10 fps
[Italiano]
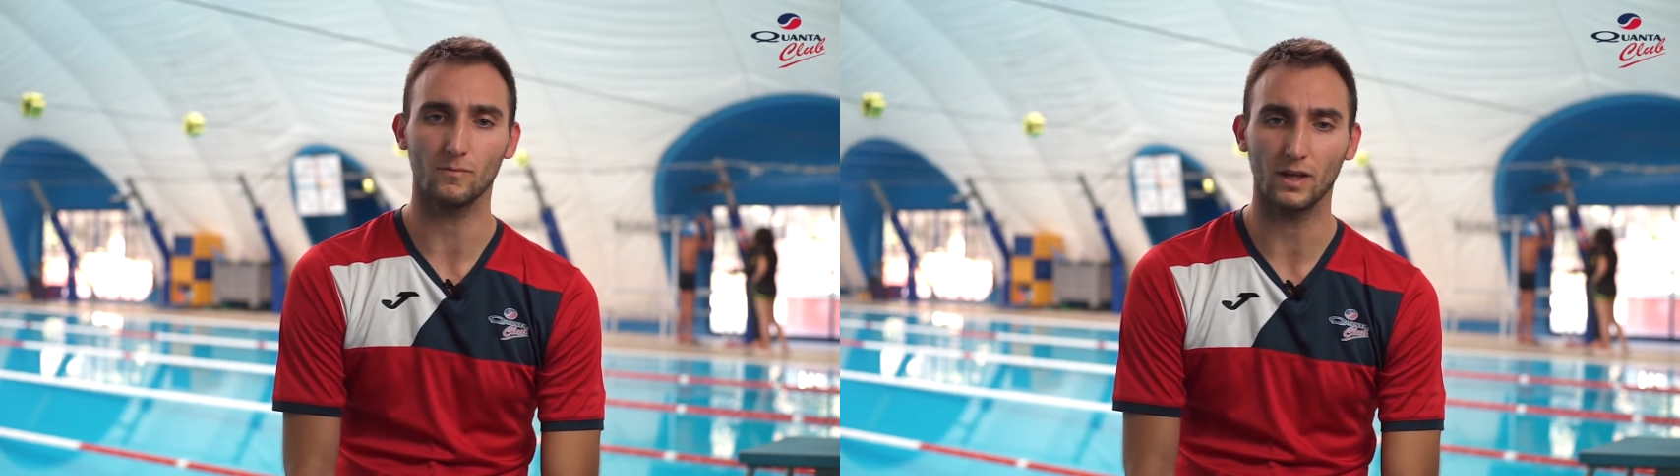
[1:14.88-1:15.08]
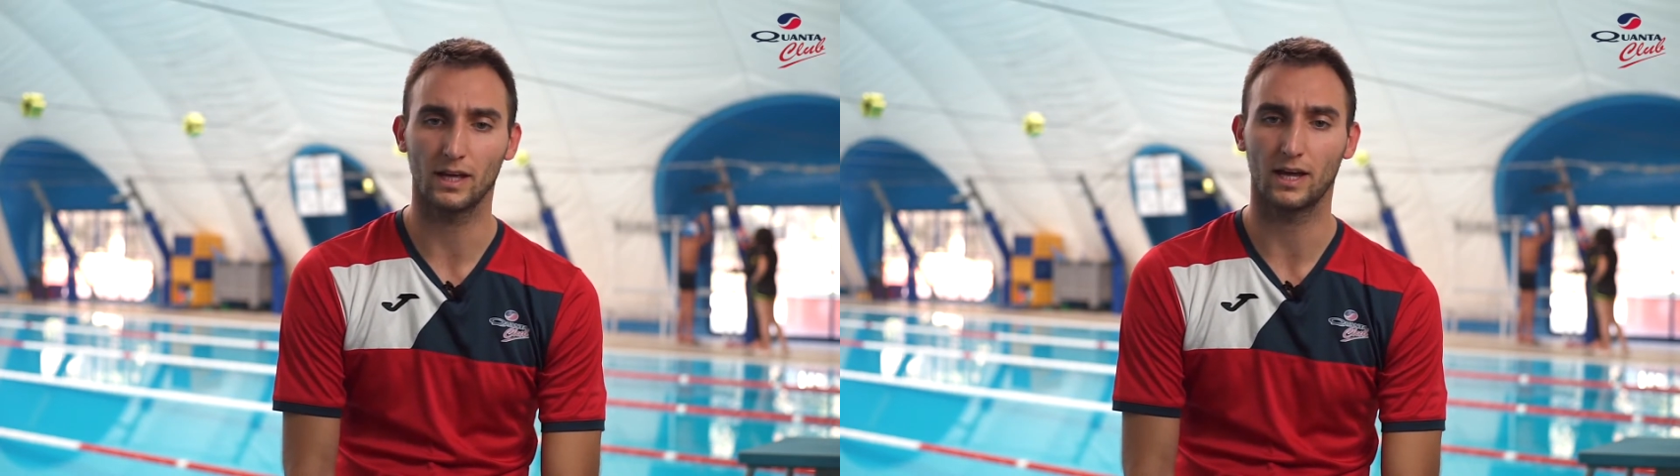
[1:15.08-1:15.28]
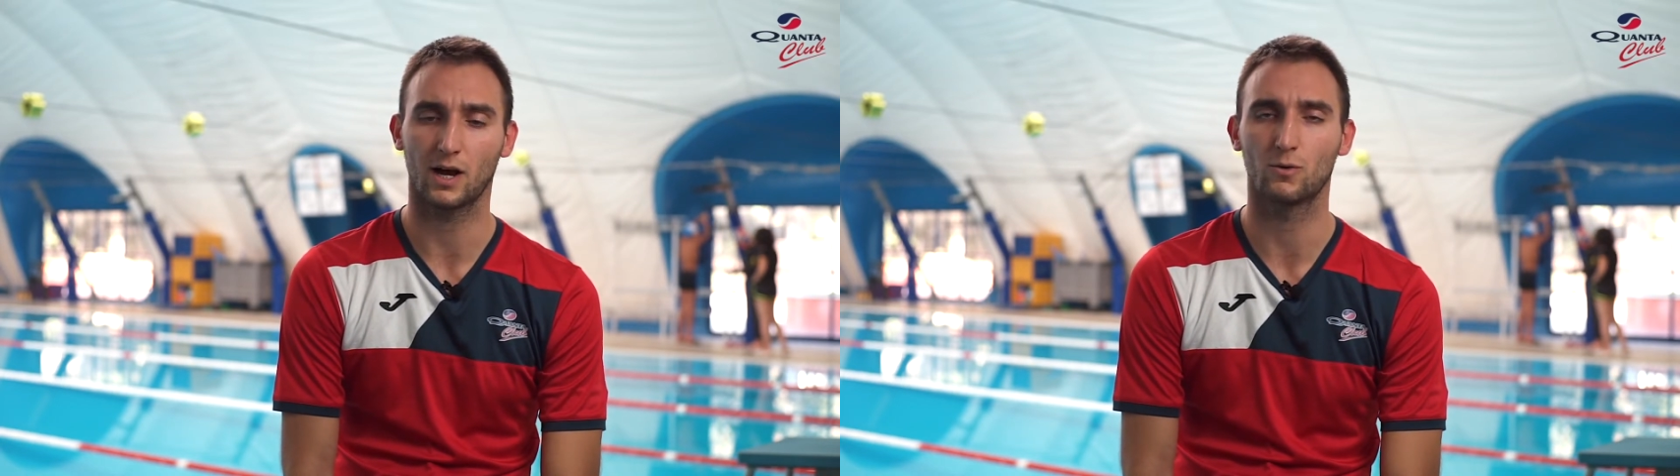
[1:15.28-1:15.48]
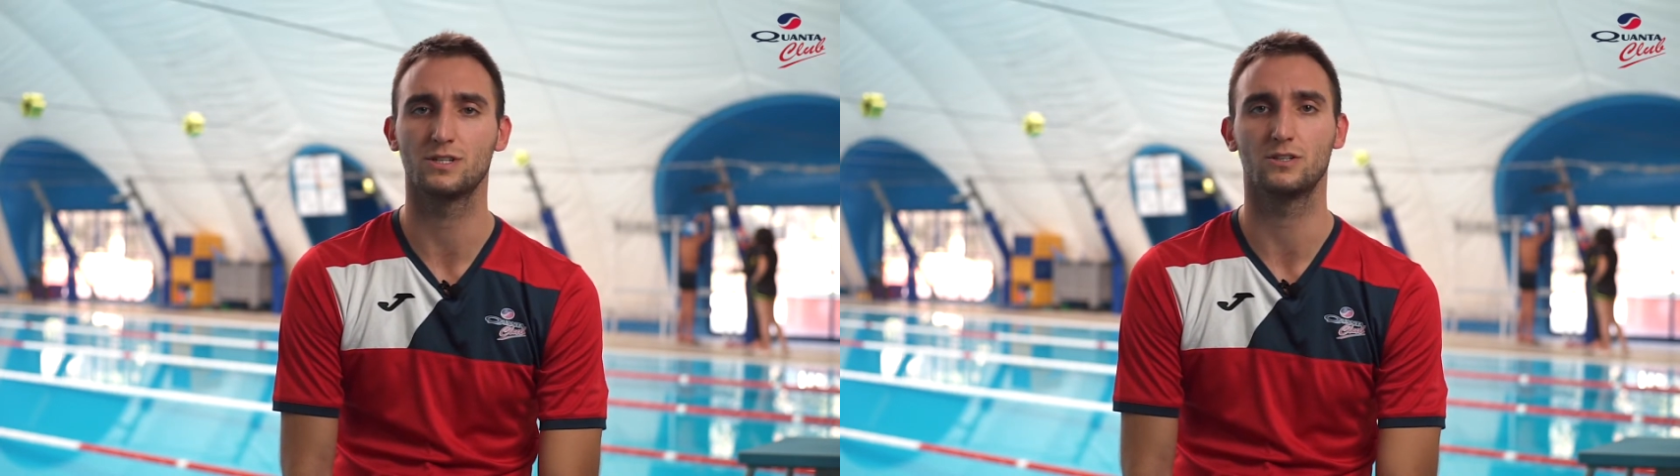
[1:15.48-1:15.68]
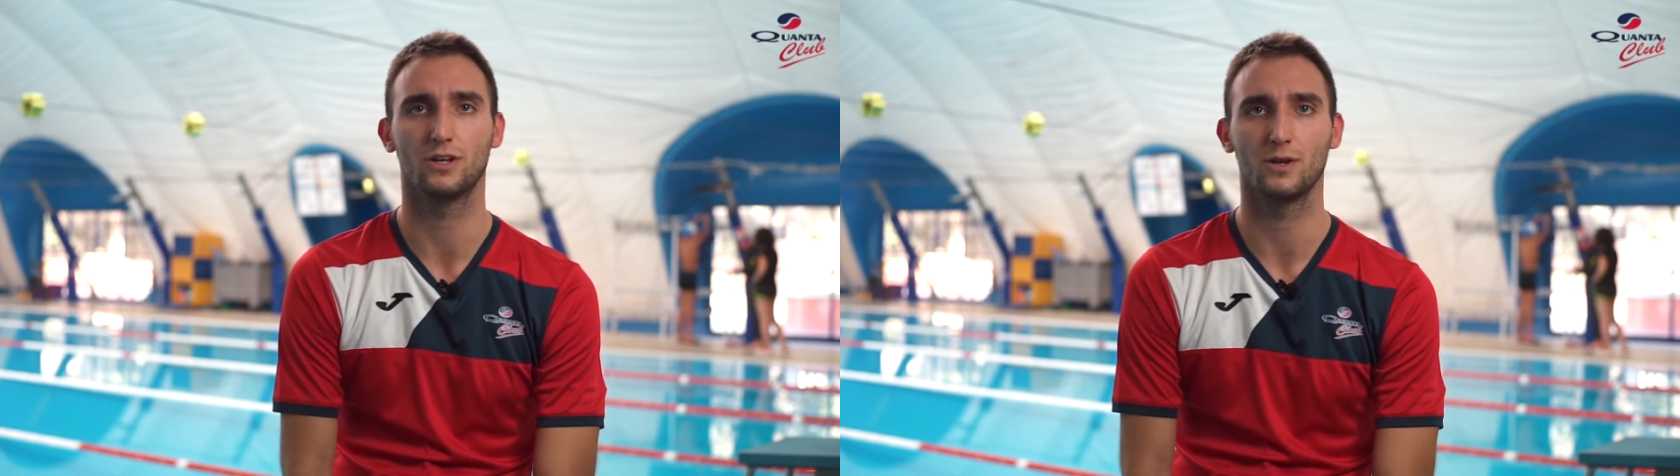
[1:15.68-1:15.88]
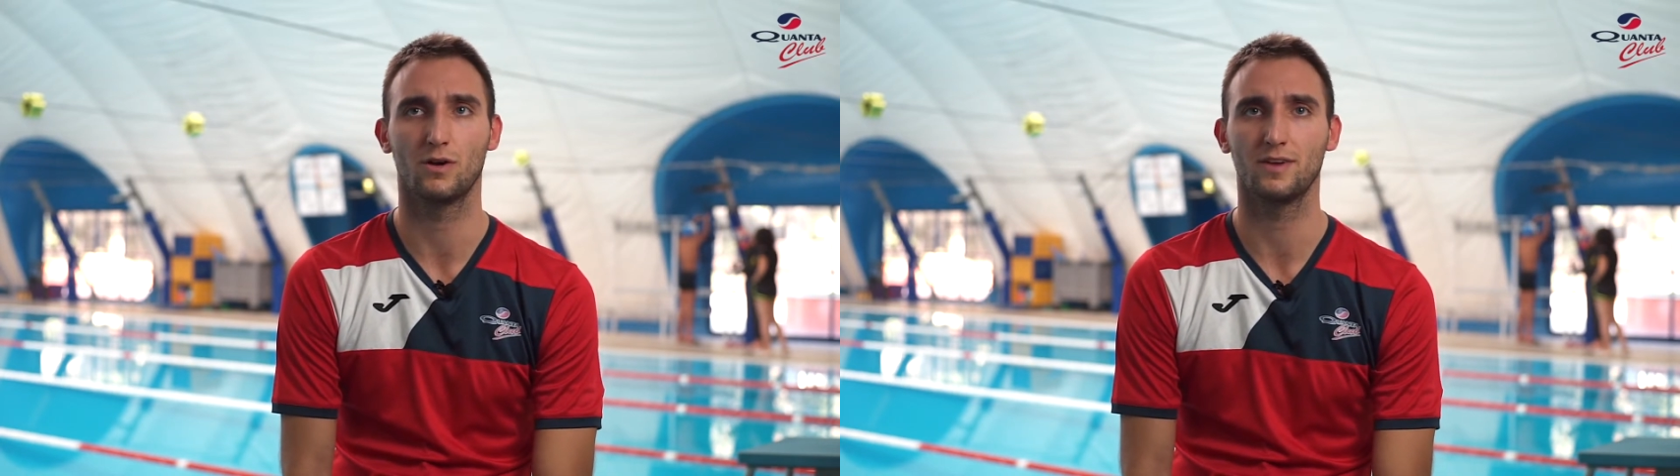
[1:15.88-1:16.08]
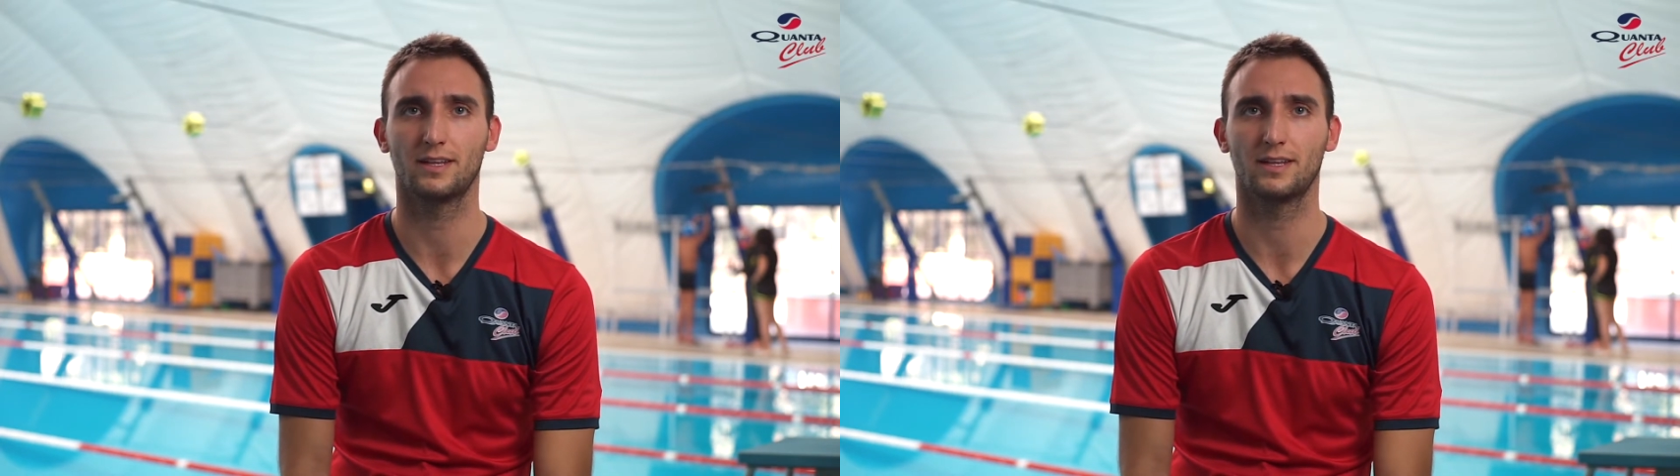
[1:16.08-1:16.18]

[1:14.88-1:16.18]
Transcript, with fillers: eh, acquisito dei nuovi